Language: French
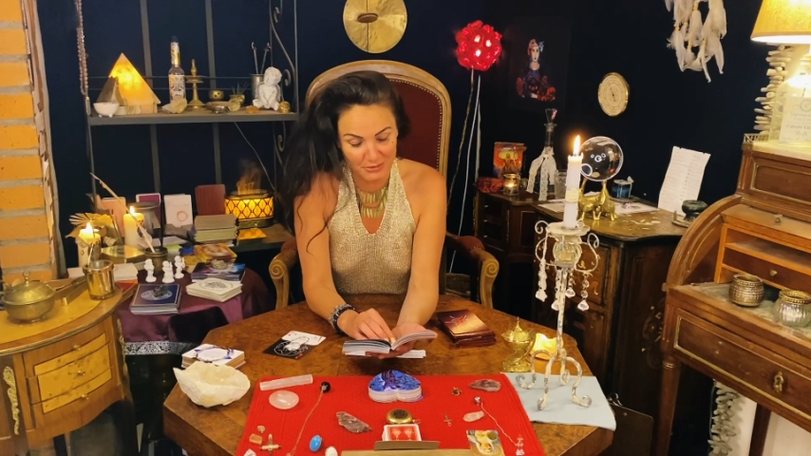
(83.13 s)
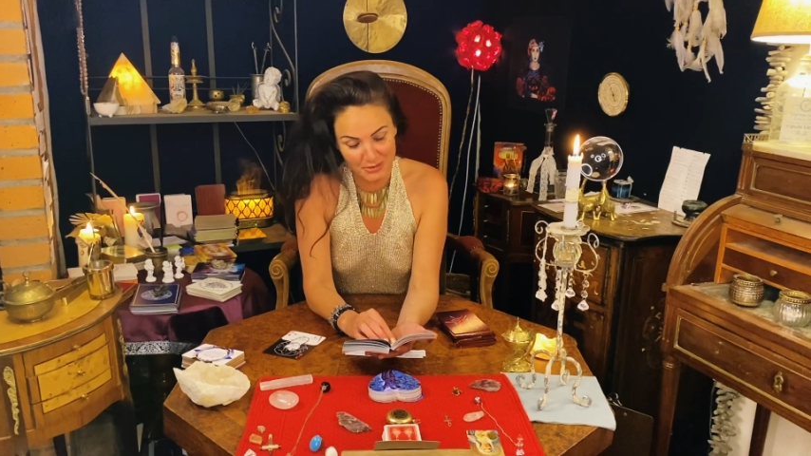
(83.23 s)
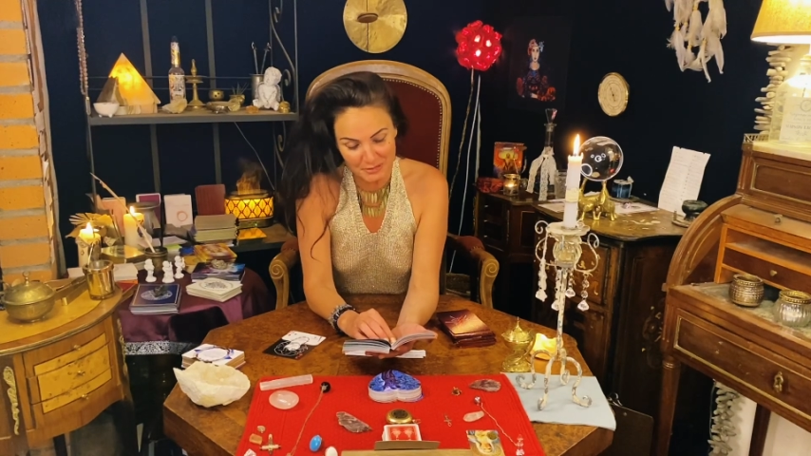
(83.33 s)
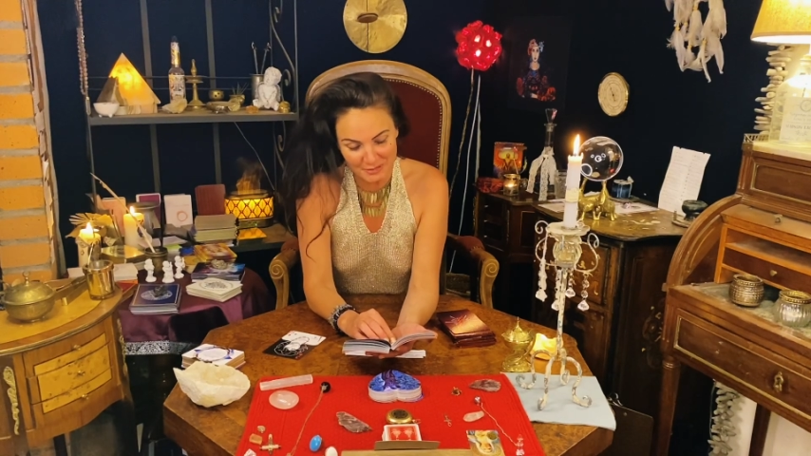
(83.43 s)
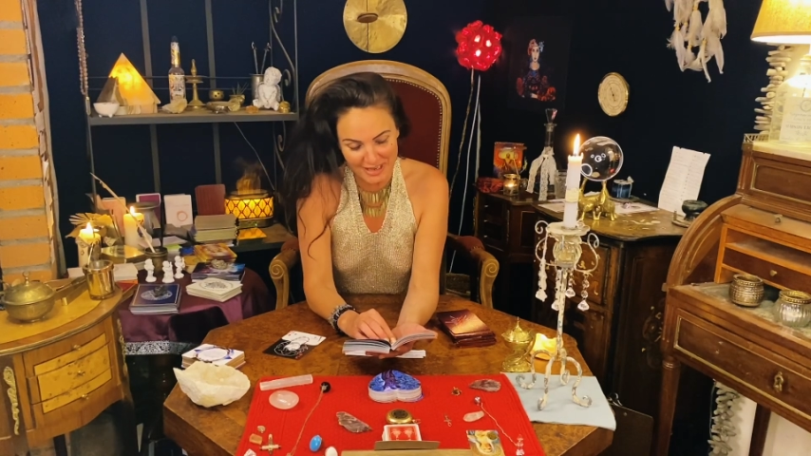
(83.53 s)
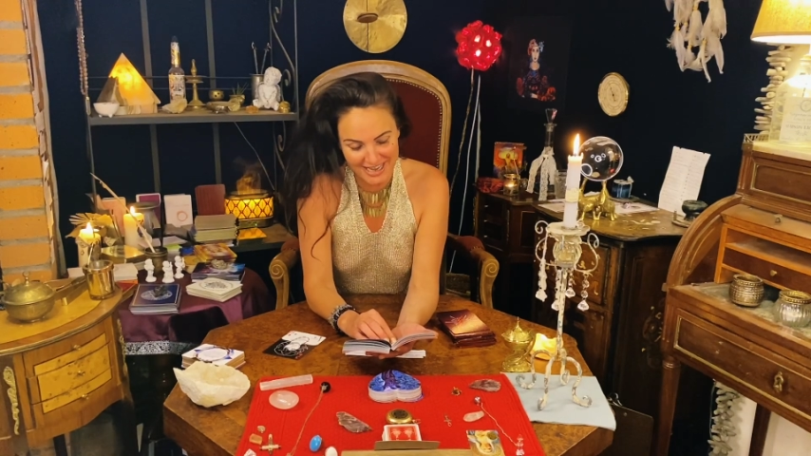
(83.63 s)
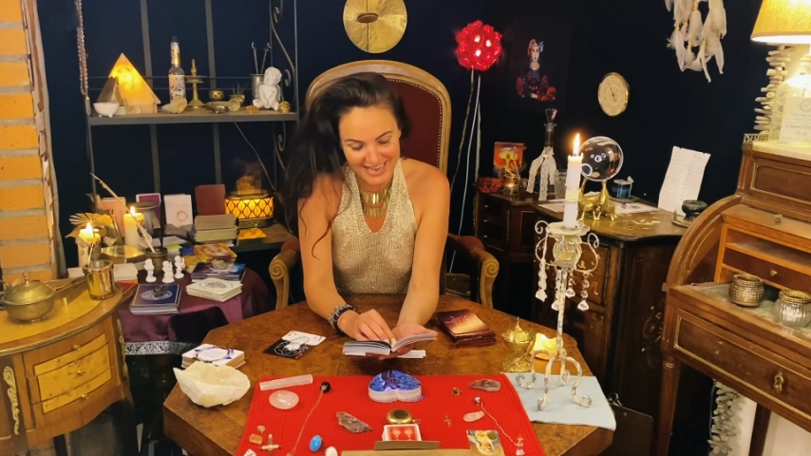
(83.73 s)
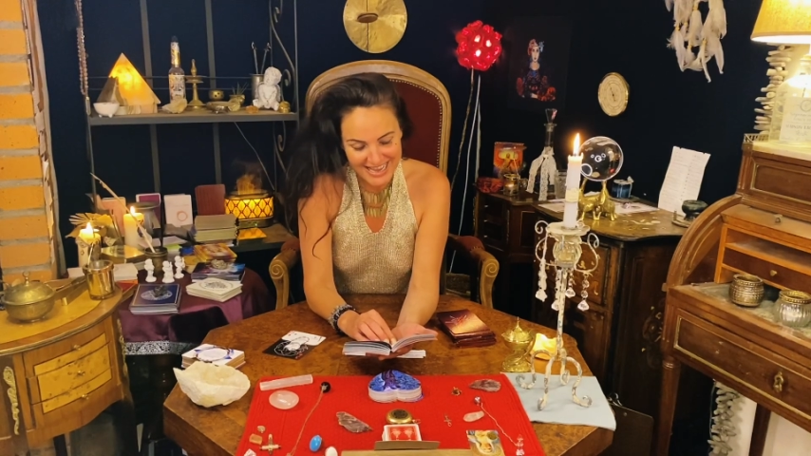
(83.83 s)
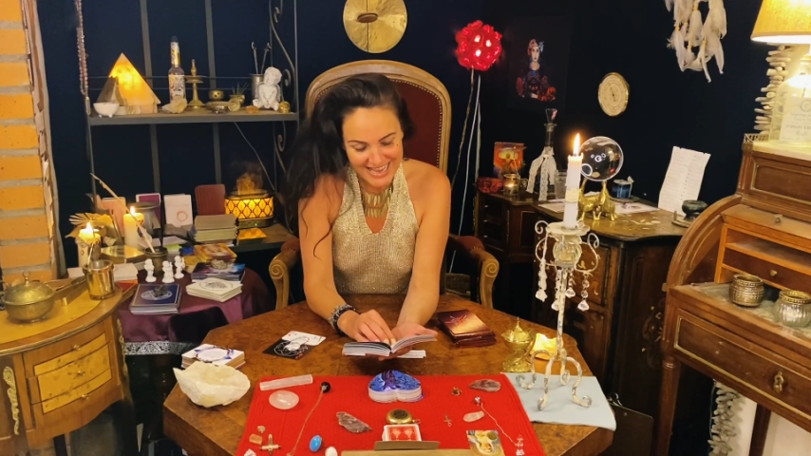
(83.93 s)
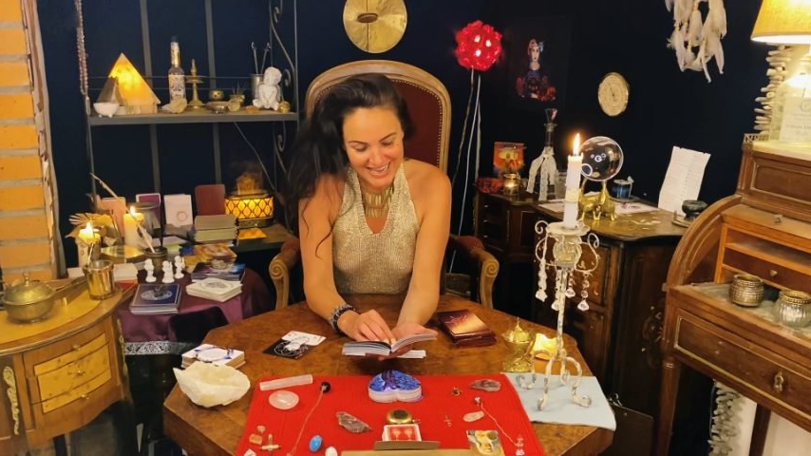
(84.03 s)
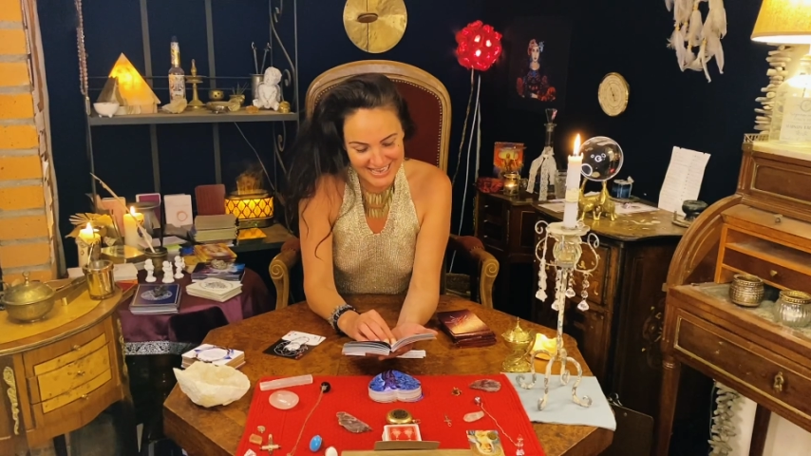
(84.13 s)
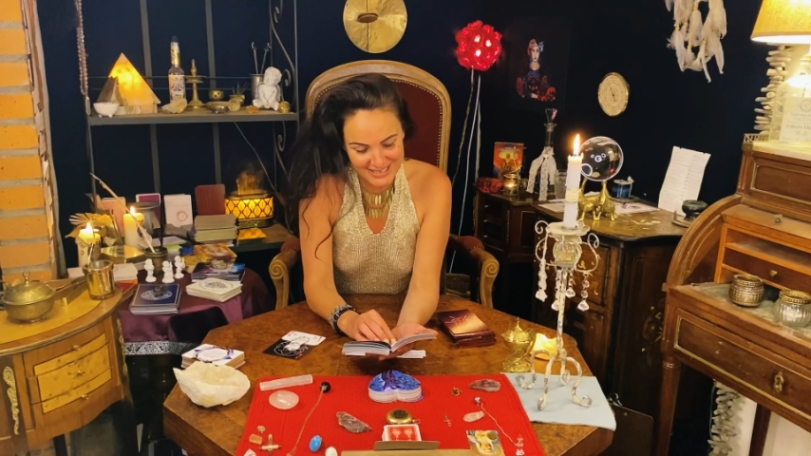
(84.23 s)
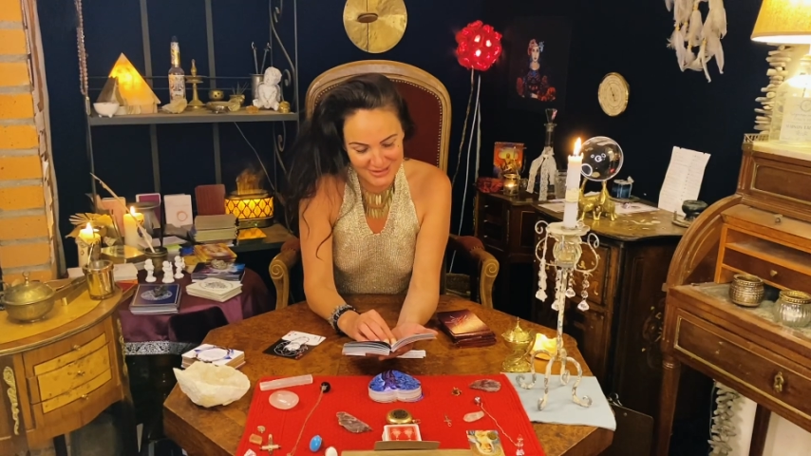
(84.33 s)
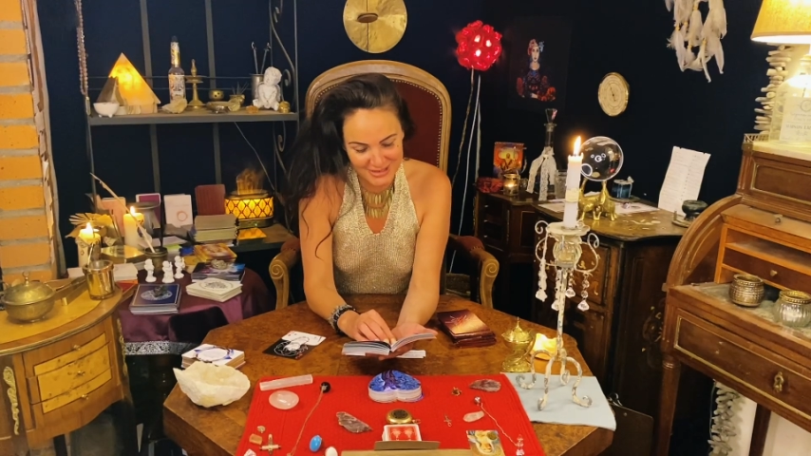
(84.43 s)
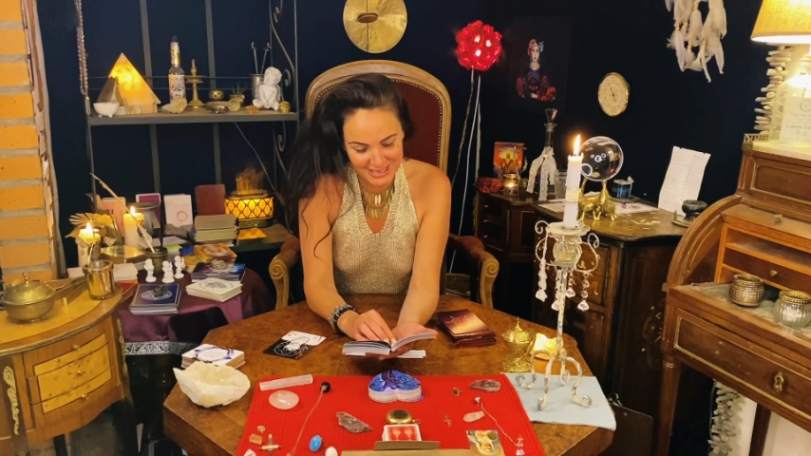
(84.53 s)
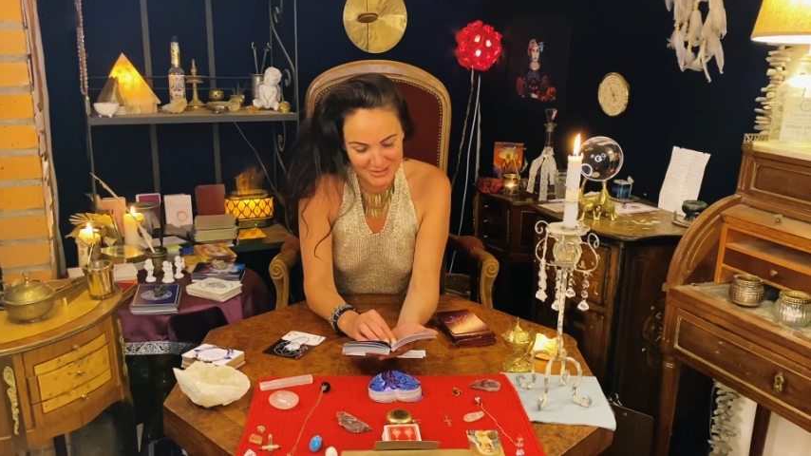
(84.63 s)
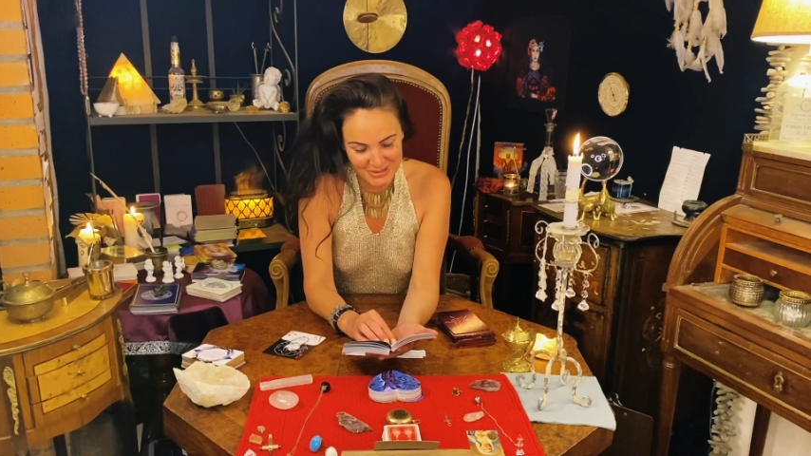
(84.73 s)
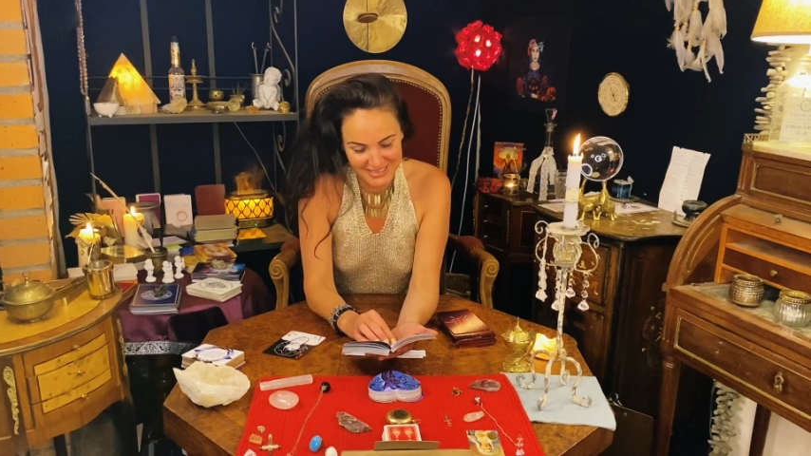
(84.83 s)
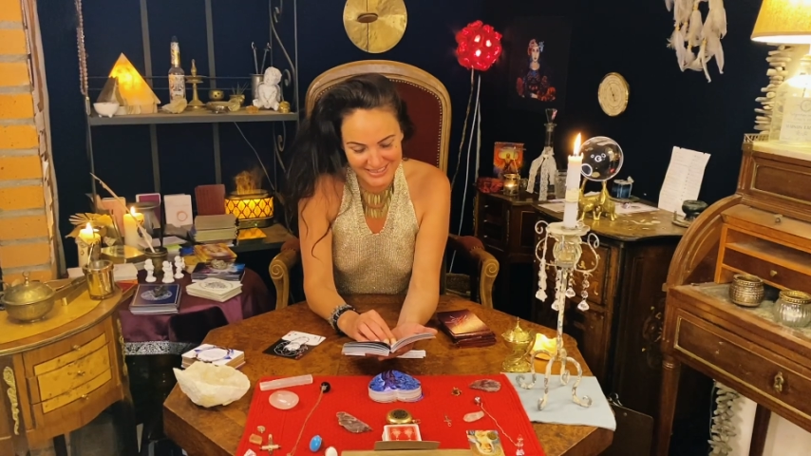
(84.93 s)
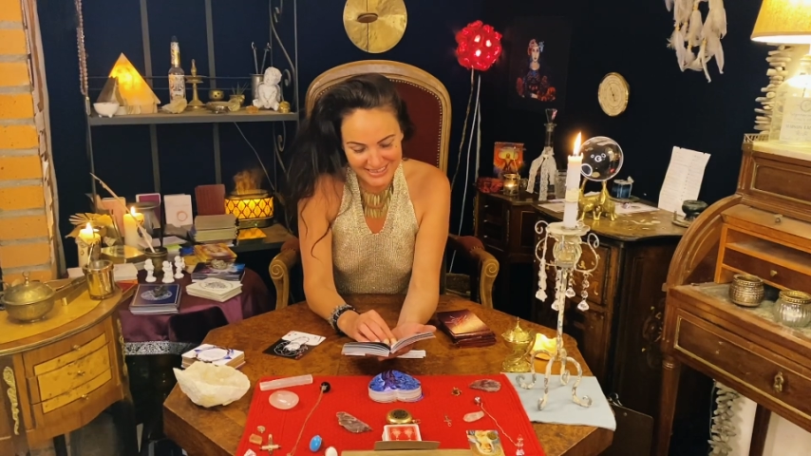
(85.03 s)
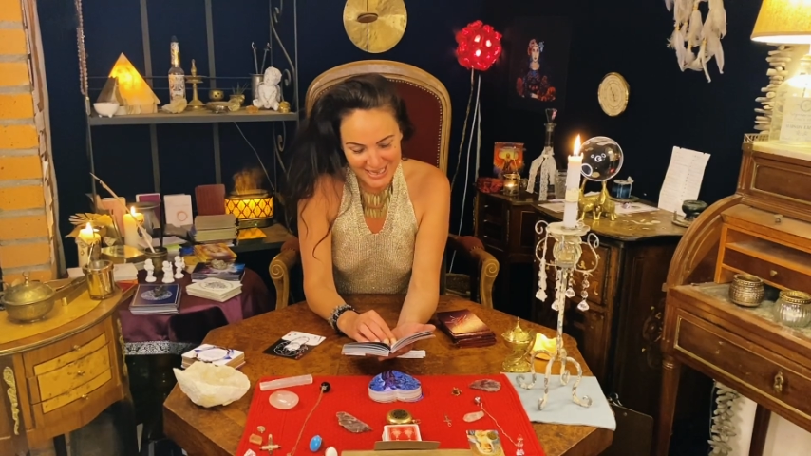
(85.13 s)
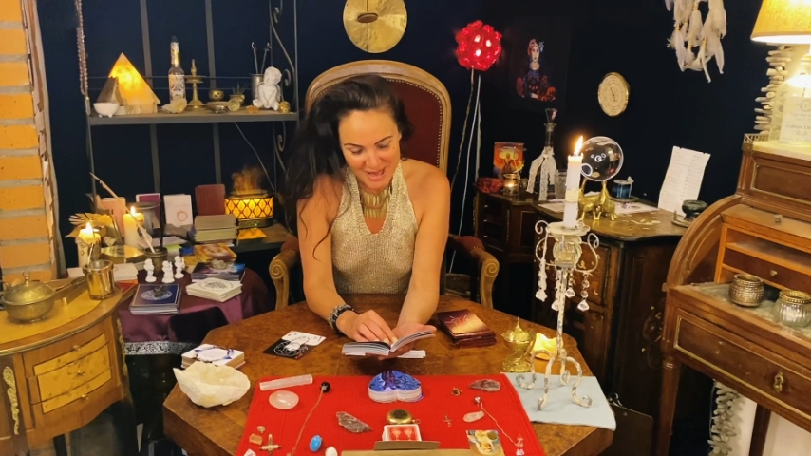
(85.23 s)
sofa à soliloquer